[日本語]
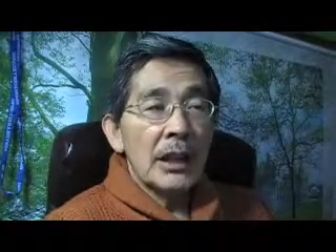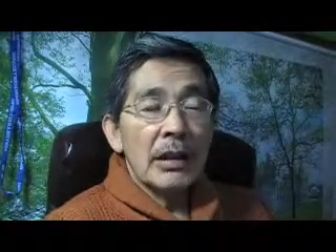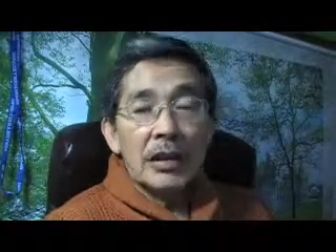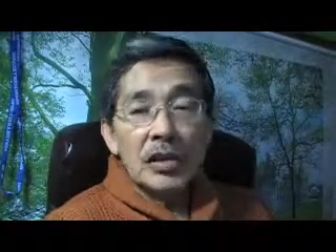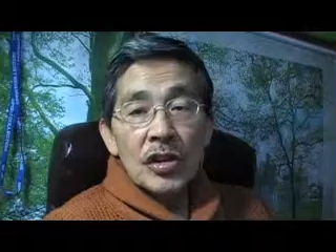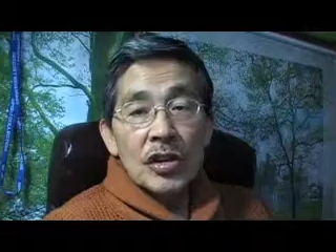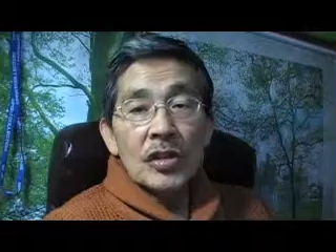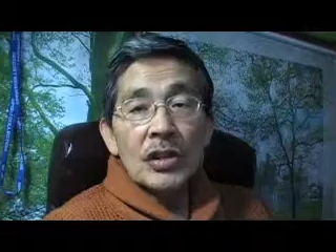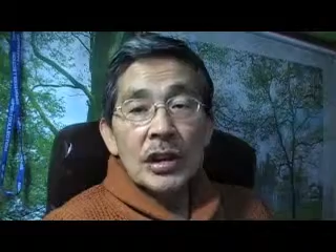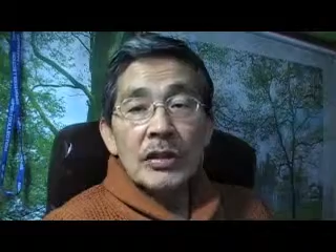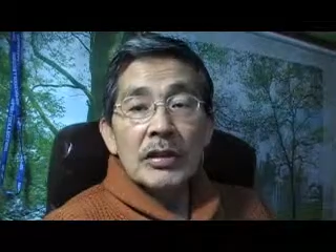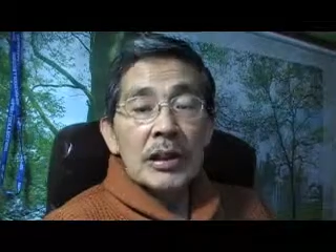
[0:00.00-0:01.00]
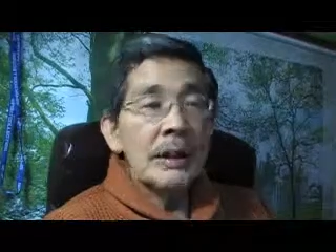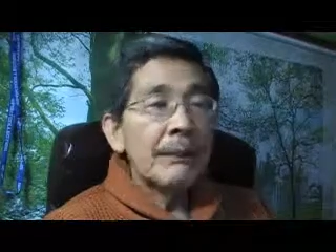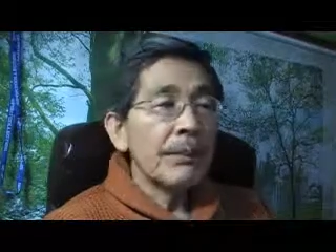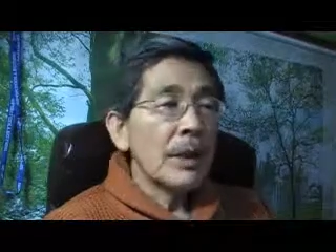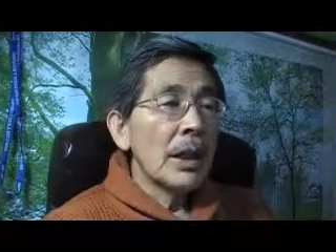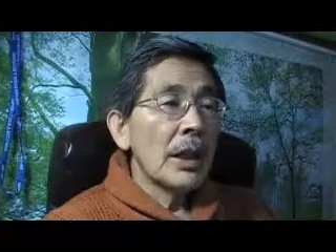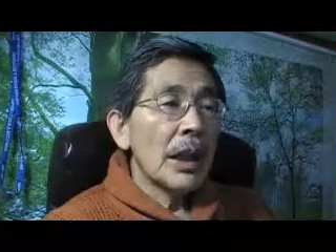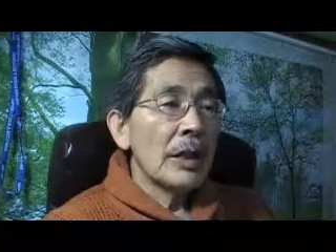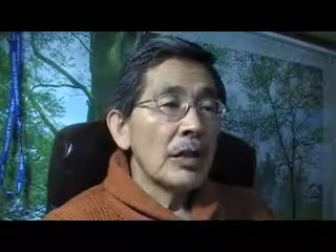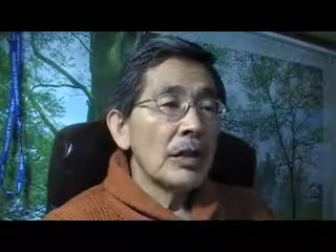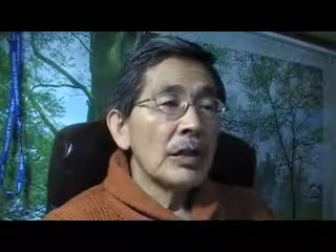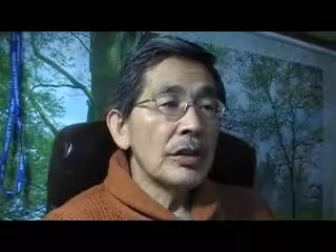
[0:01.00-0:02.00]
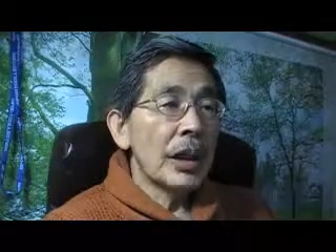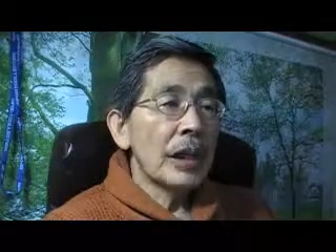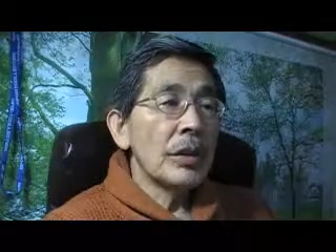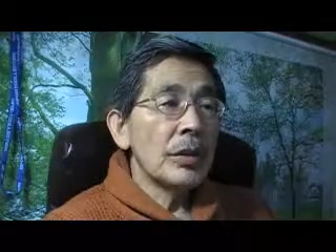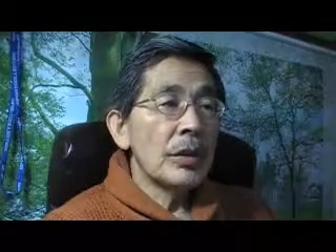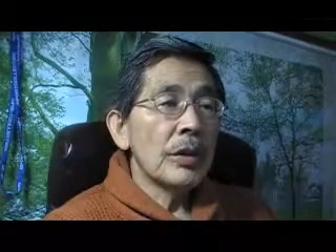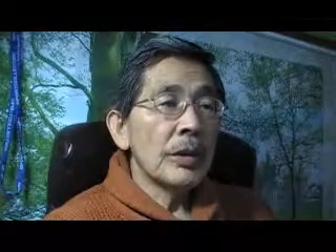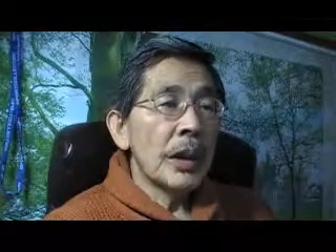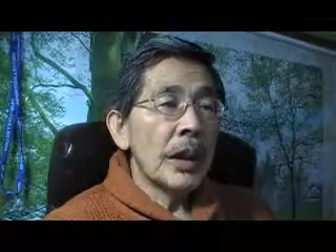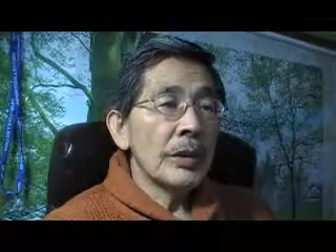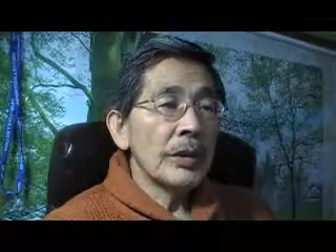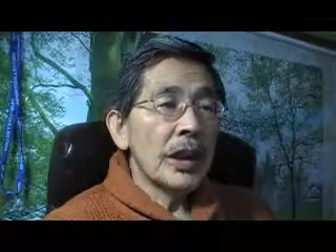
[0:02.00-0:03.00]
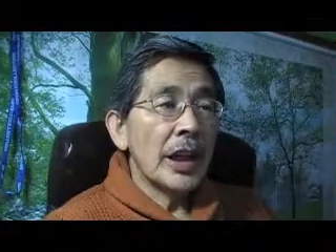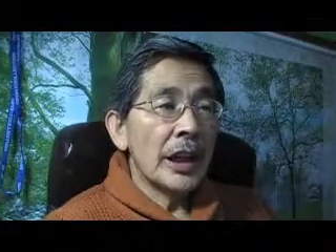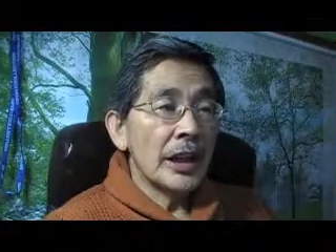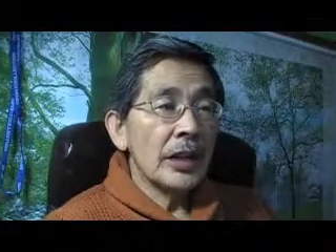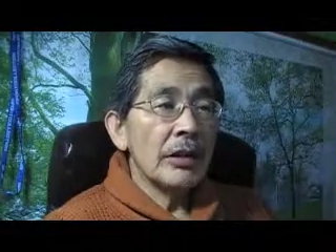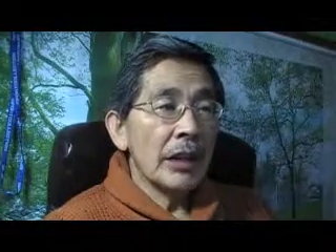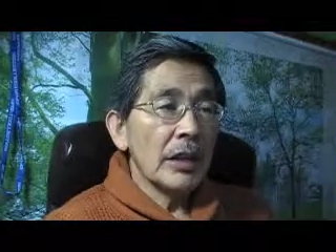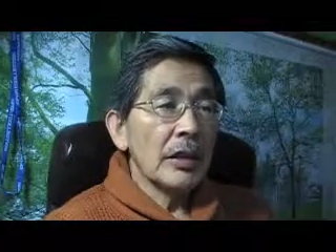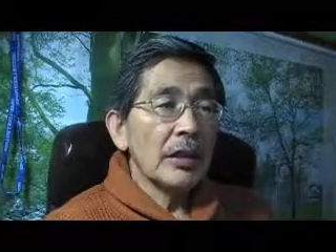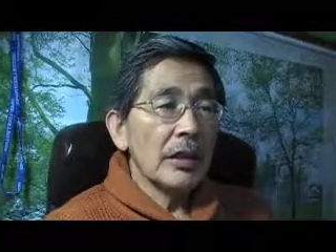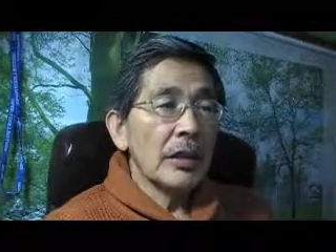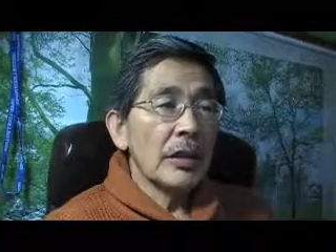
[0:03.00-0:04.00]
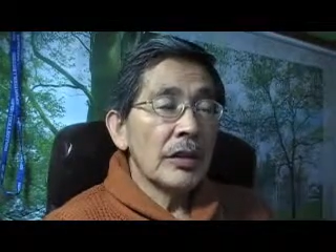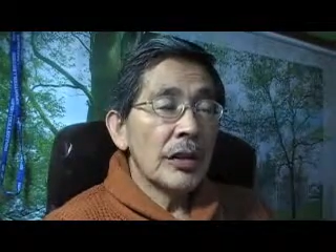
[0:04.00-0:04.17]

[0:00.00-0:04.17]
いわゆる思春期ですね。12歳以後を、まあ、性愛期というわけです。